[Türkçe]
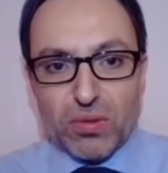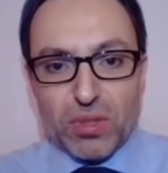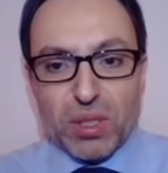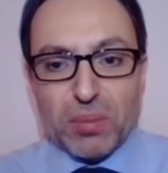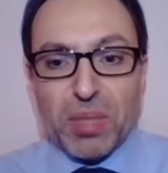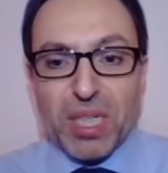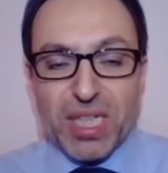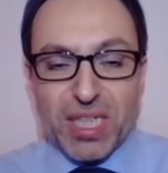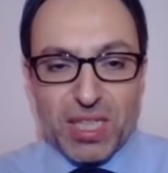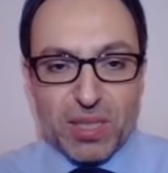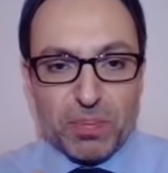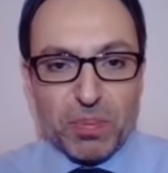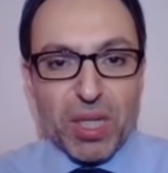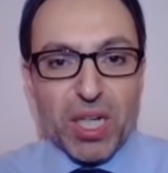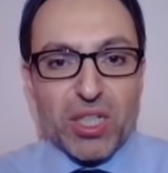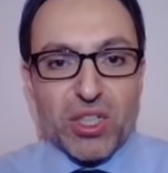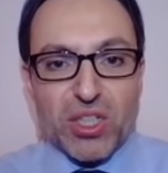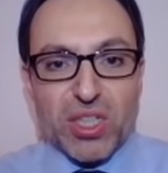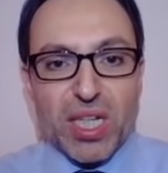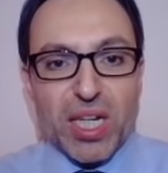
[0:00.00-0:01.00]
Demek ki
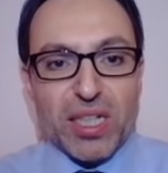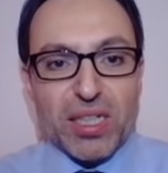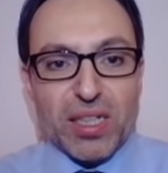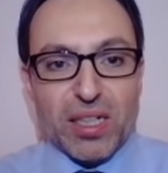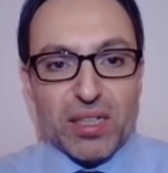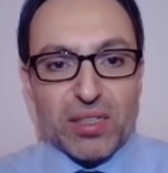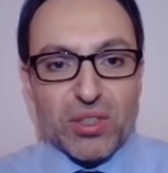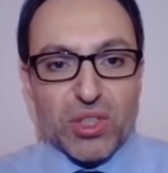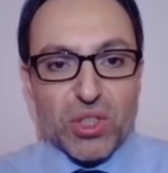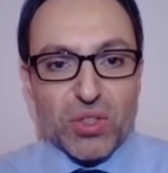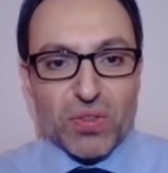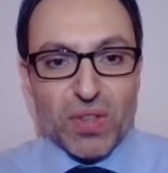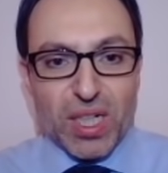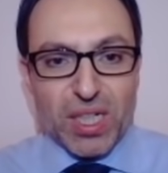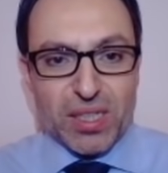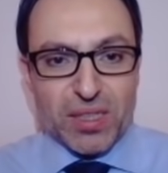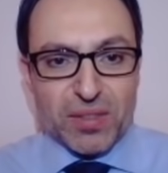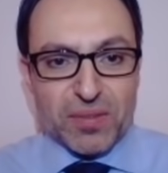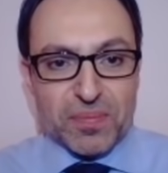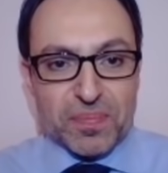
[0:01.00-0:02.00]
siparişlerde artış
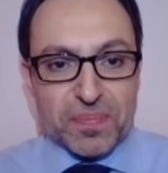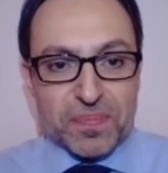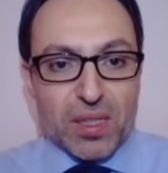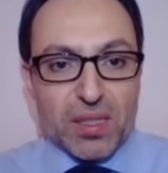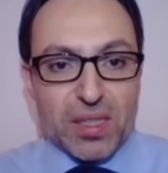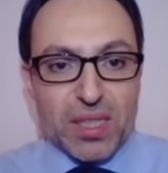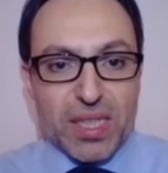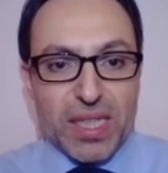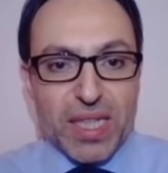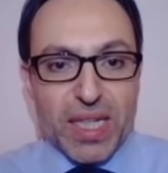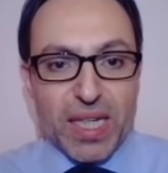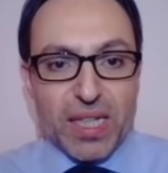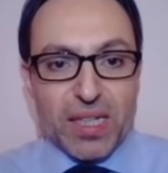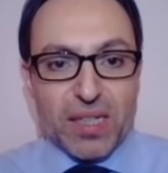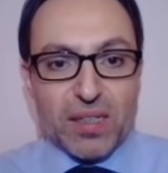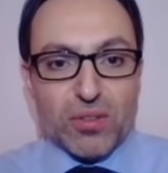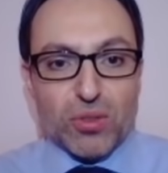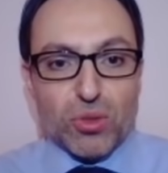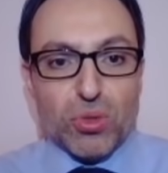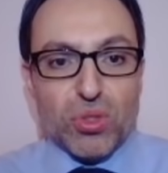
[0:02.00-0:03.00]
var. Yine
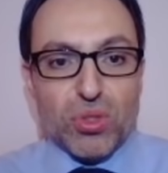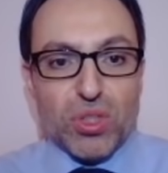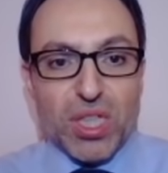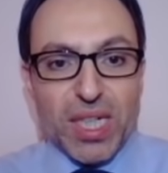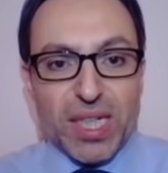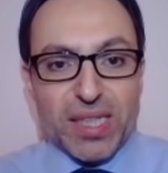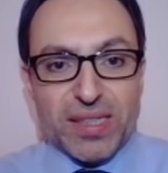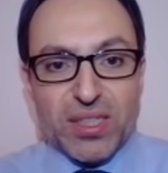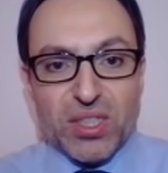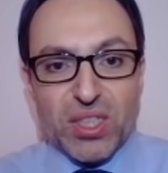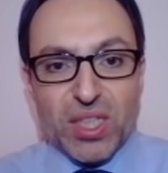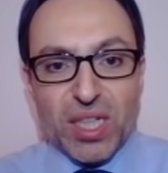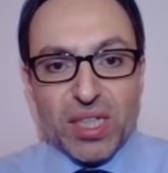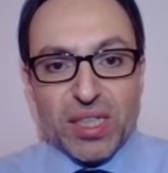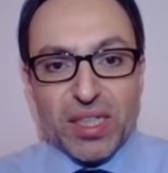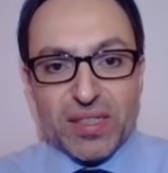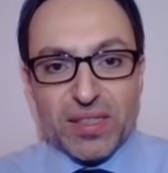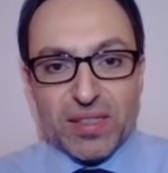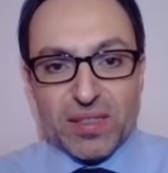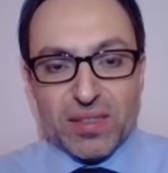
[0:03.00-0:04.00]
dünya
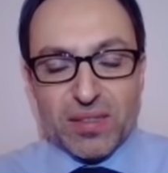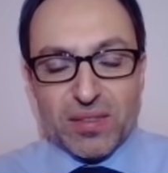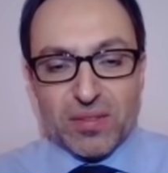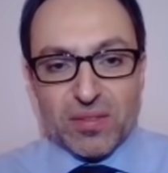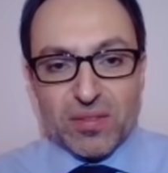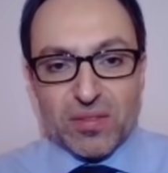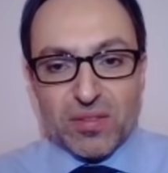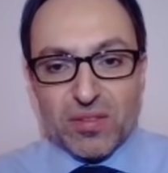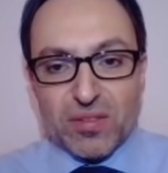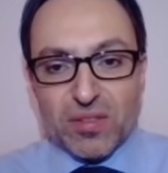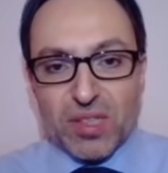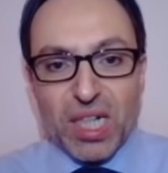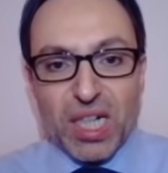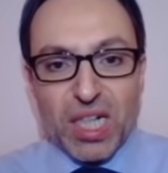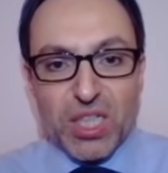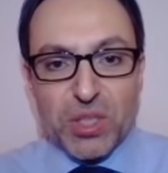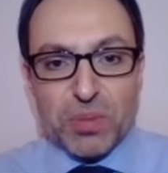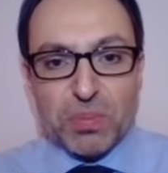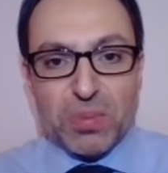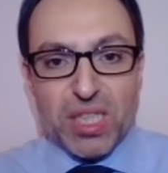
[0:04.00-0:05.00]
ticaret
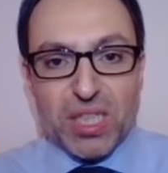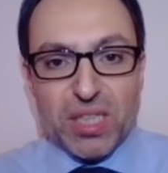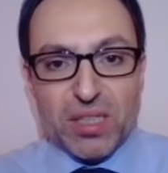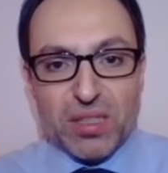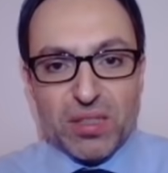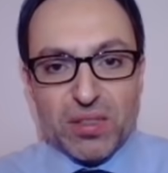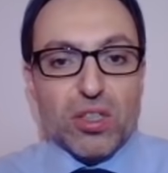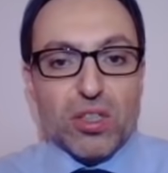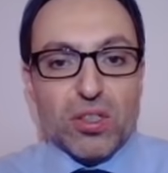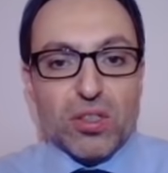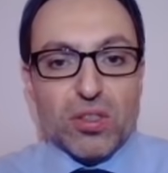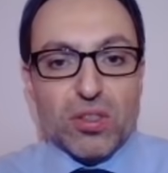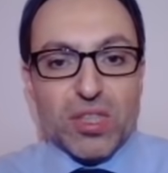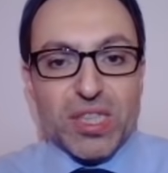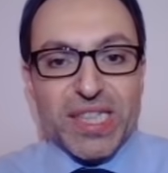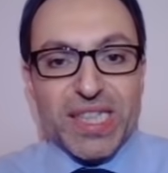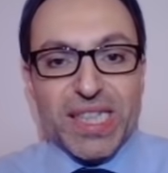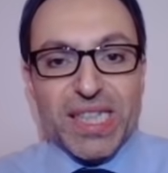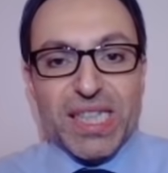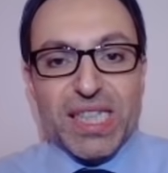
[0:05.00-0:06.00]
hacminin
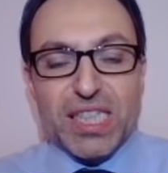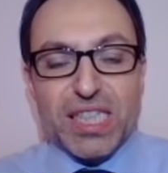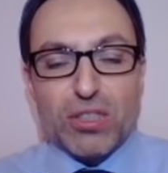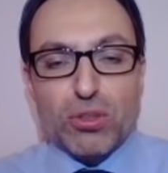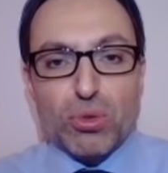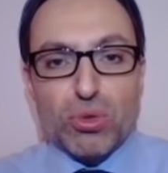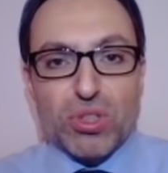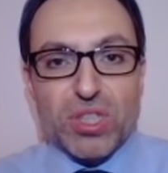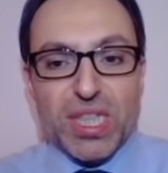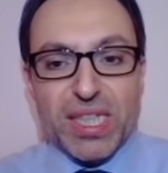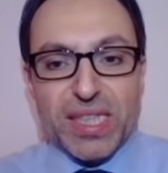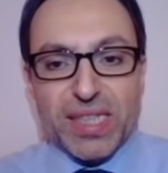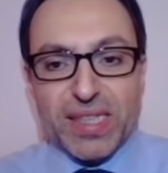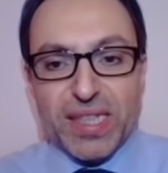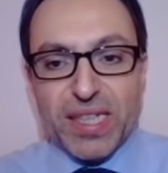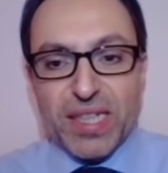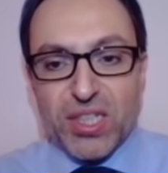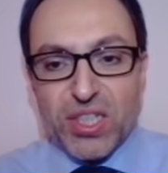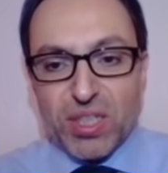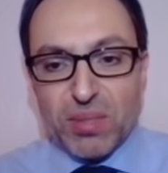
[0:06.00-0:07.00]
yıllık yüzdelik
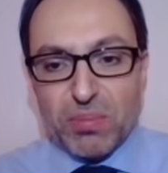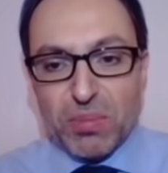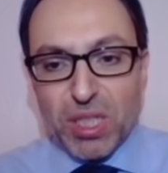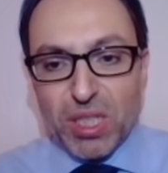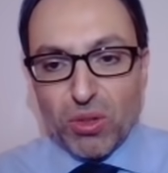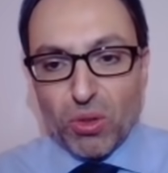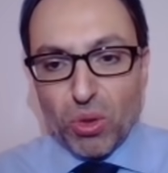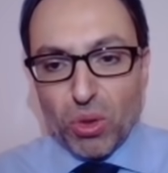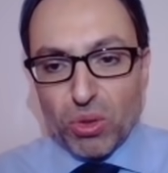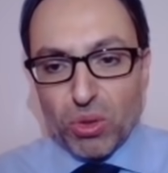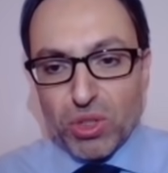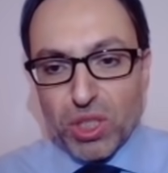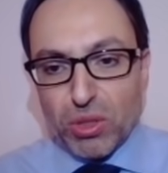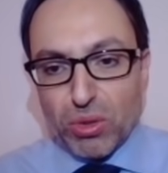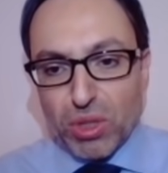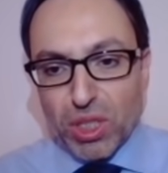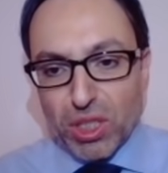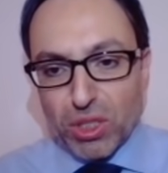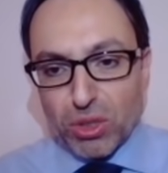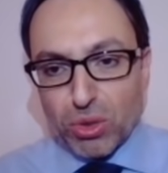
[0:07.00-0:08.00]
değişimi o da
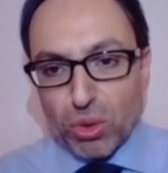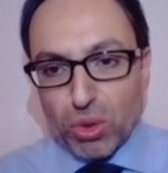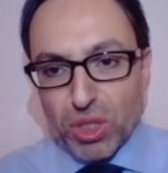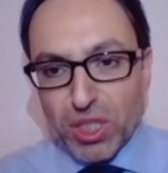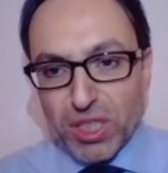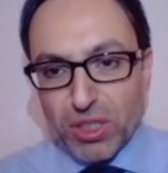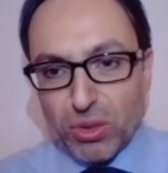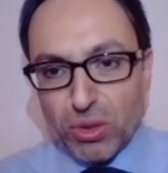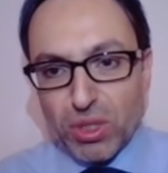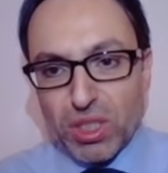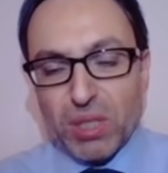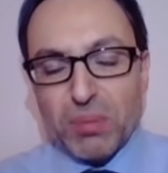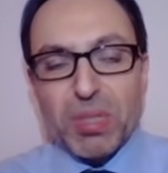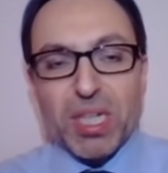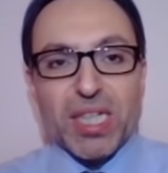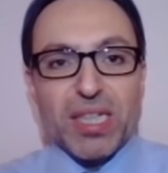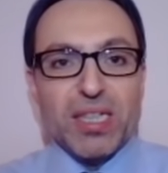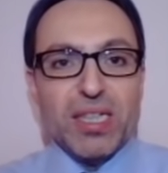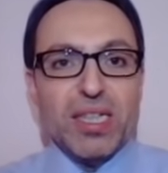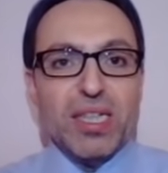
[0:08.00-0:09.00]
yukarı doğru gidiyor.
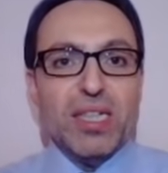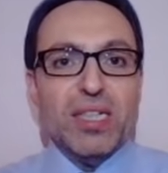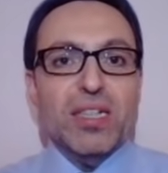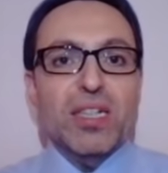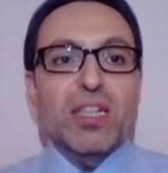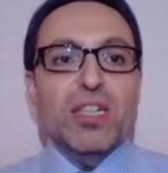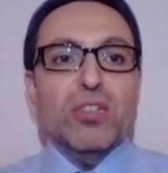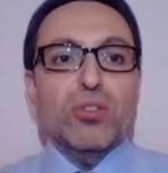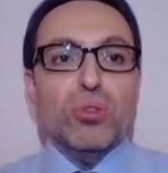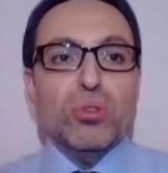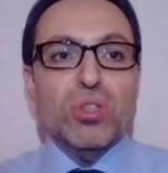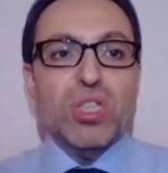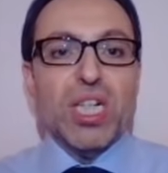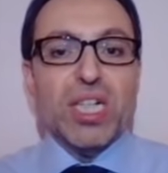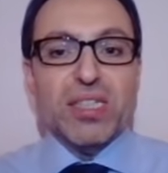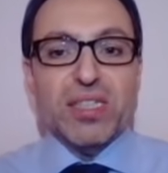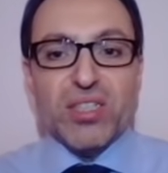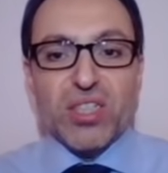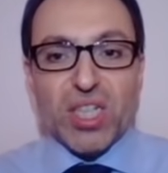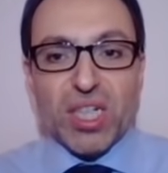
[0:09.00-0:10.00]
Demek ki
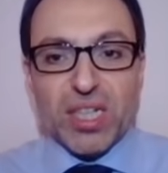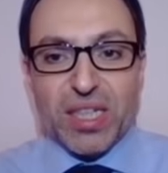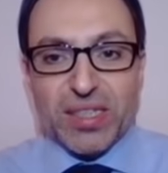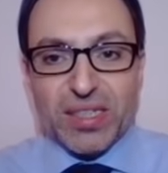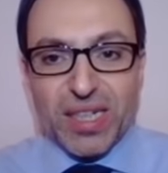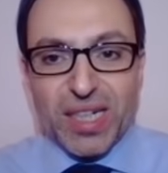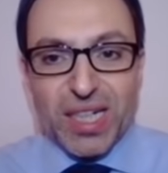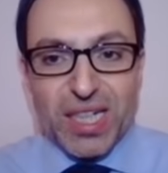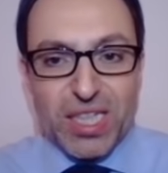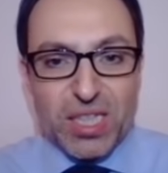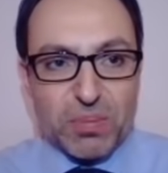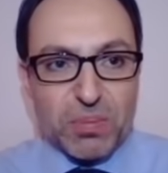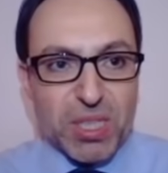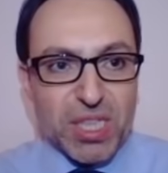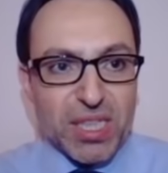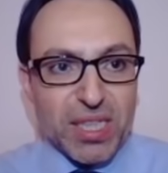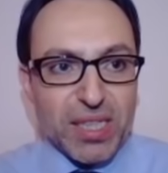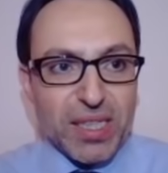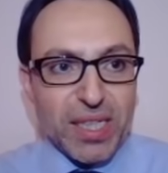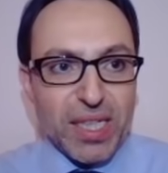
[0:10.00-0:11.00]
dünya ticaret
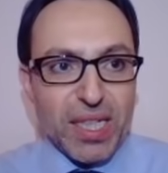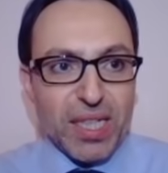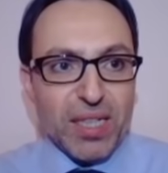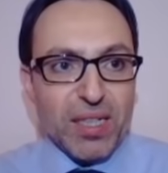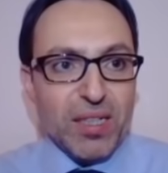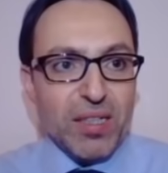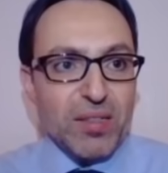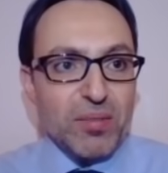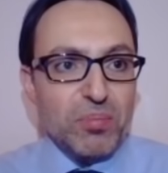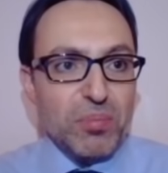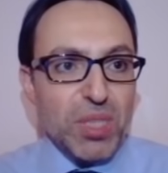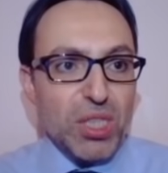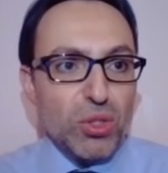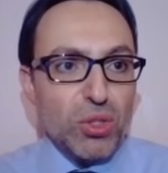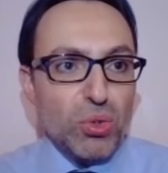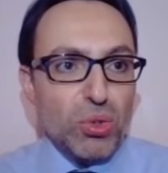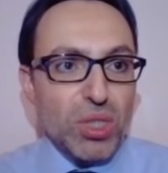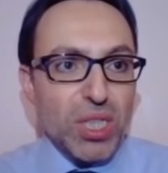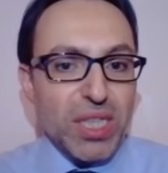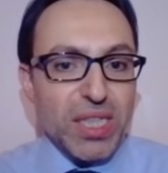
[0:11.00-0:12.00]
hacminde de bir
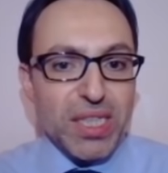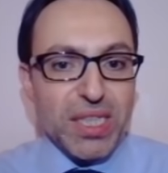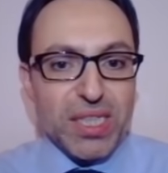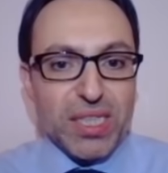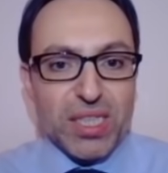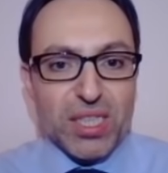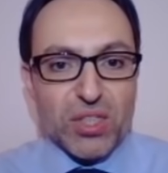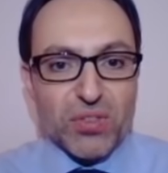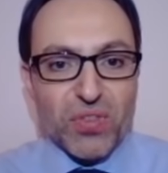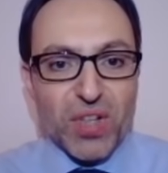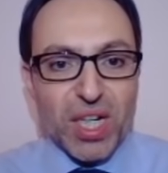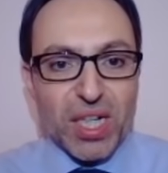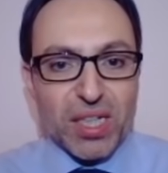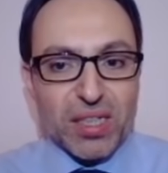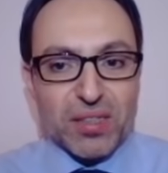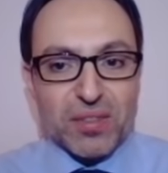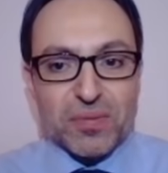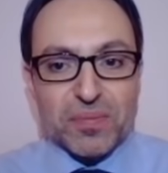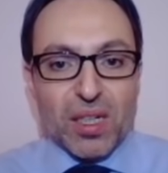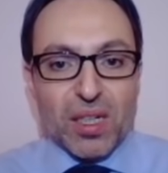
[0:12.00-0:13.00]
yukarı gidiş var.